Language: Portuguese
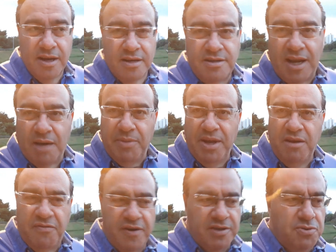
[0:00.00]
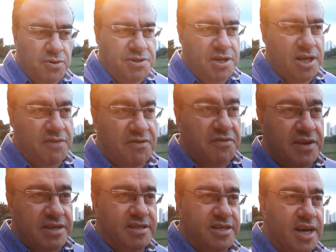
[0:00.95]
será bem difícil conseguir
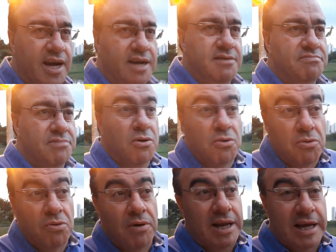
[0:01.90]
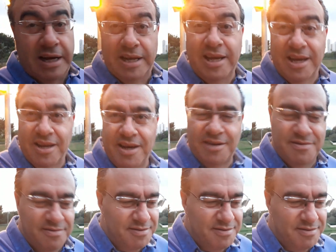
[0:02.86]
vivenciar alguma alegria, né?